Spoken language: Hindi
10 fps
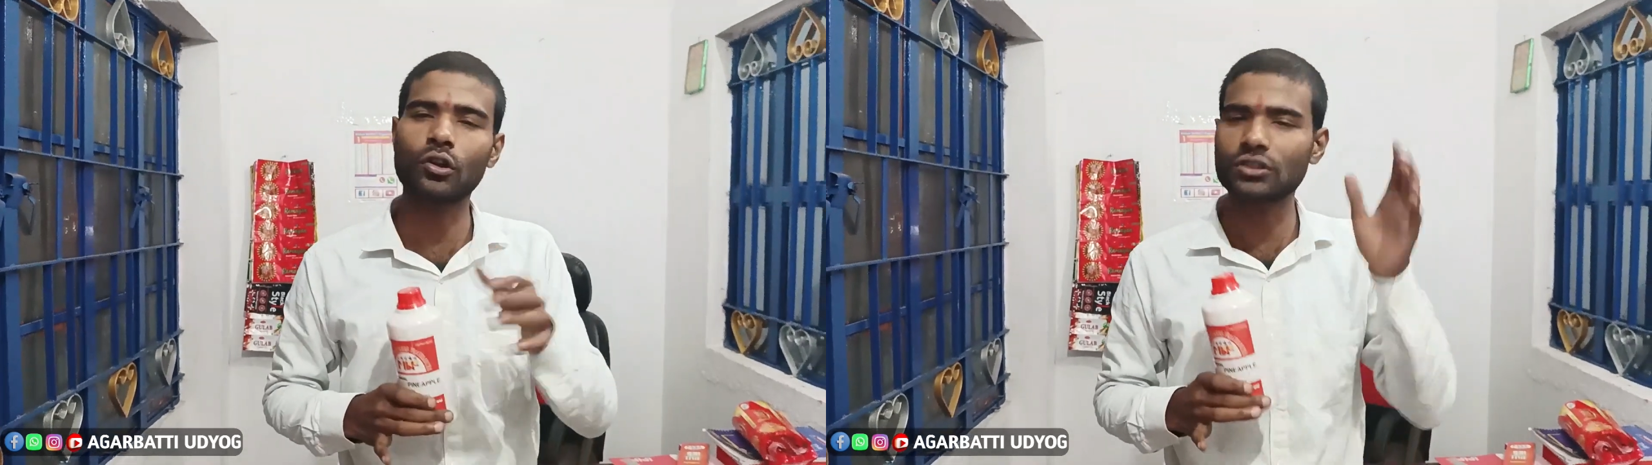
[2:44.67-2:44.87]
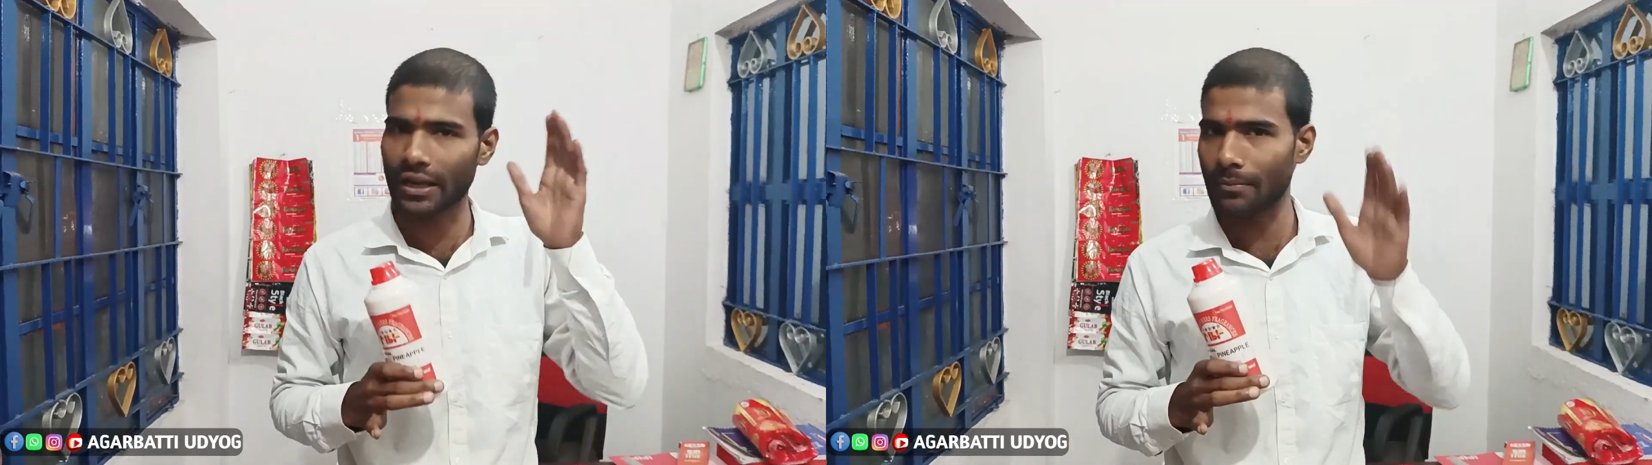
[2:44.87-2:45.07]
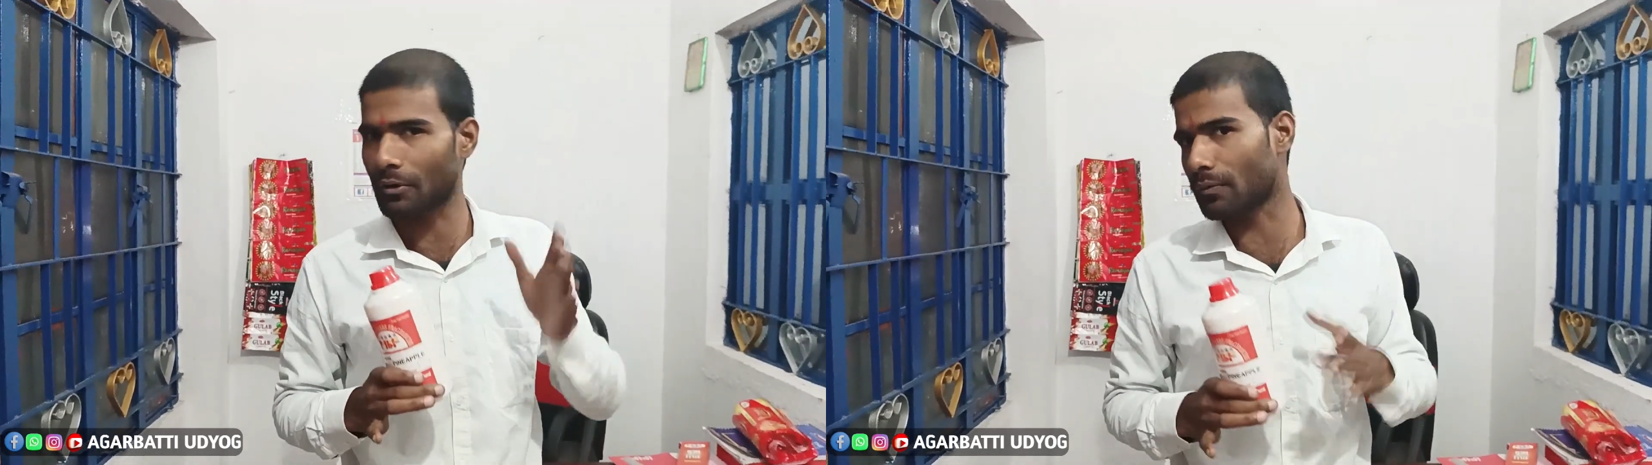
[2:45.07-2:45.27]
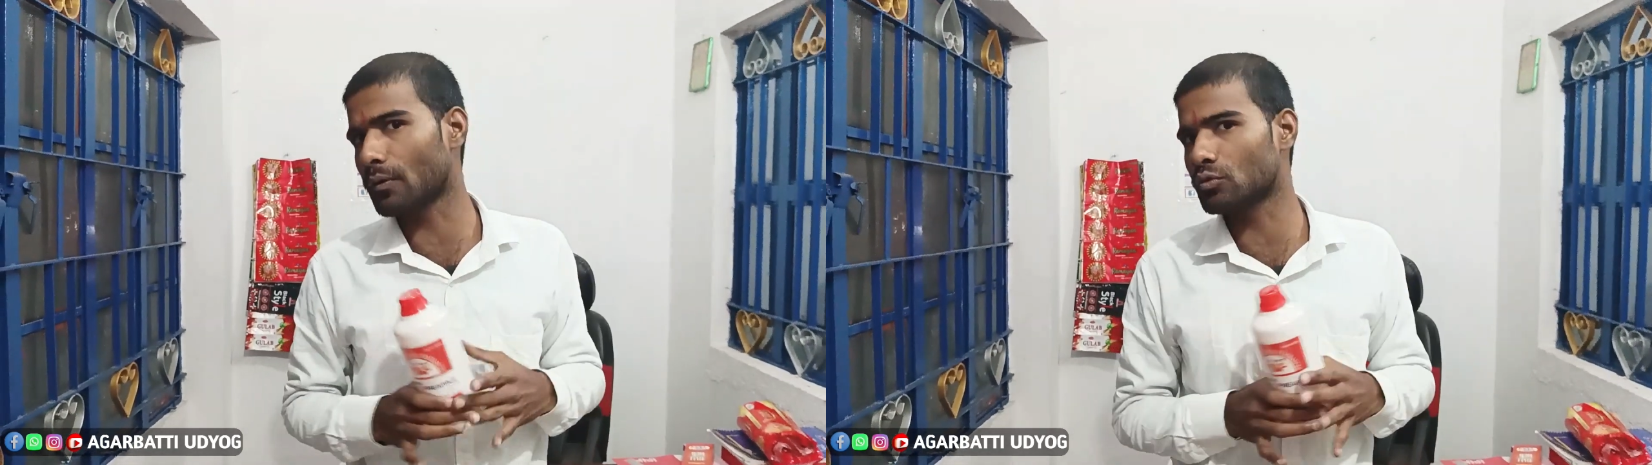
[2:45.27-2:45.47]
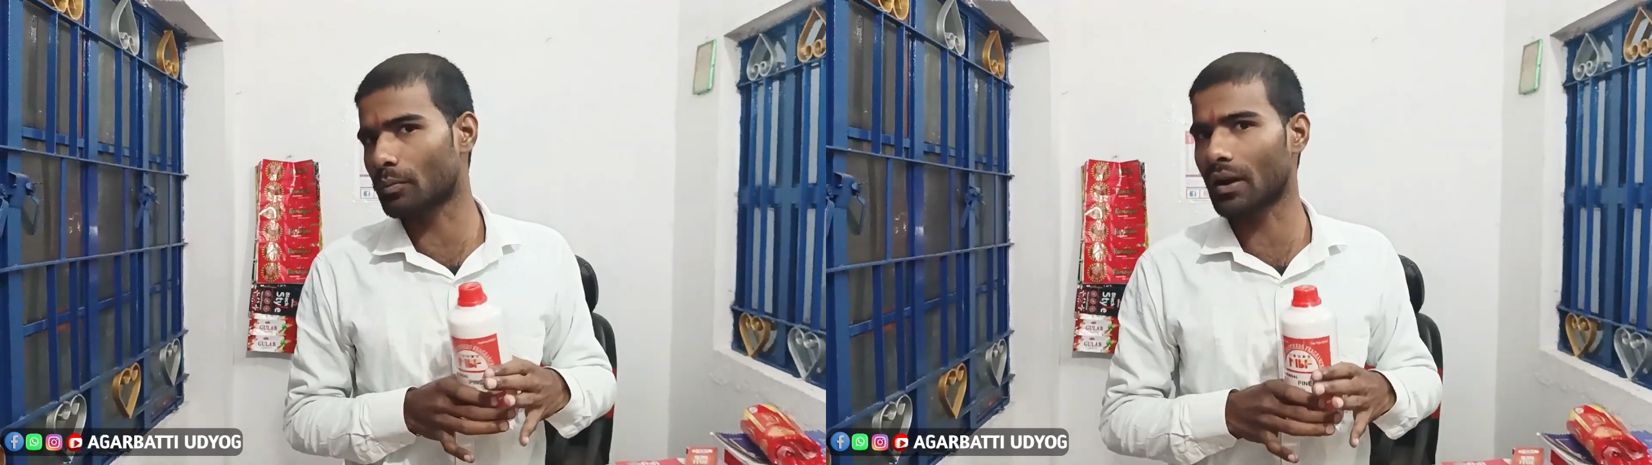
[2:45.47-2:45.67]
बहुत सारी
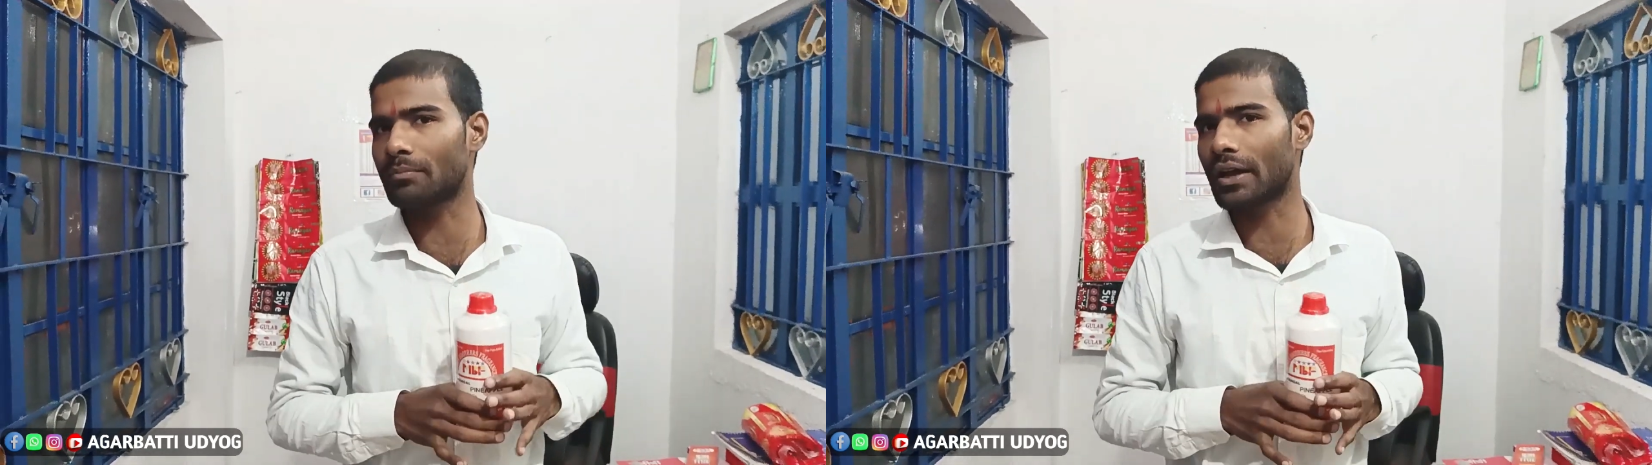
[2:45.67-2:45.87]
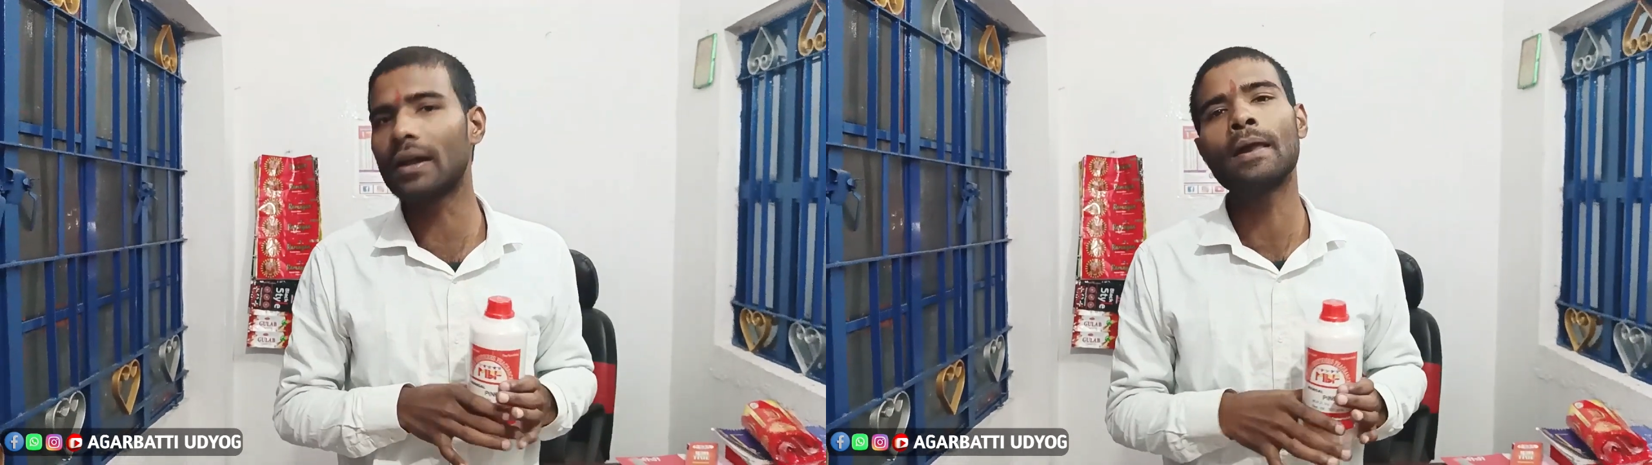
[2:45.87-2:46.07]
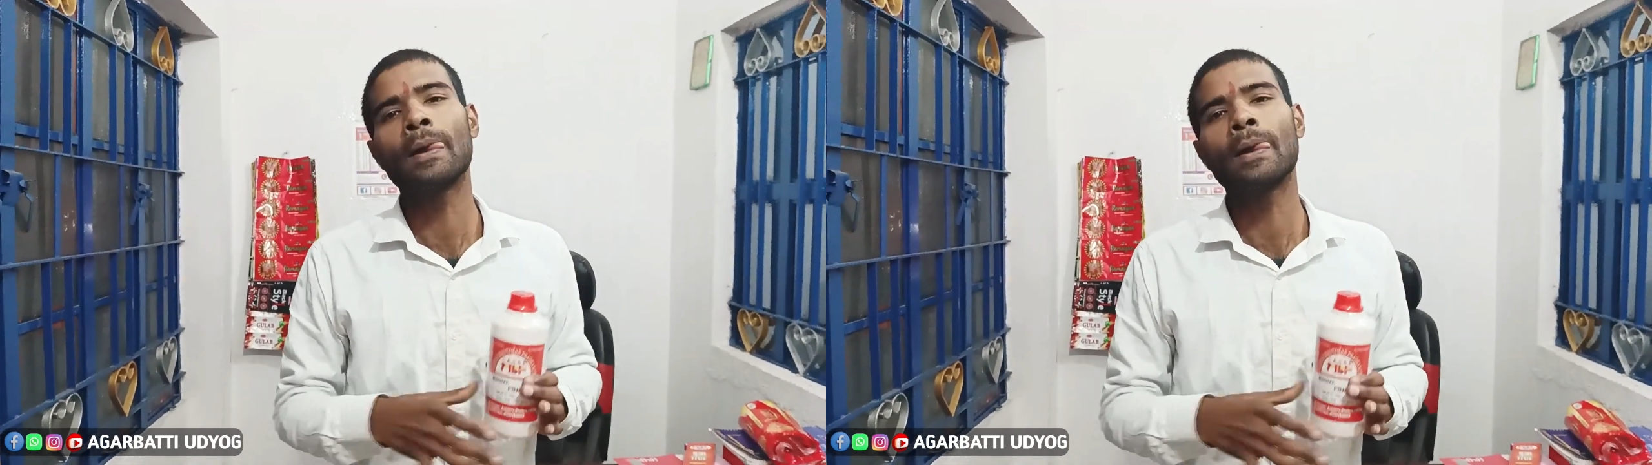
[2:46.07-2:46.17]
परफ्यूम्स उपलब्ध है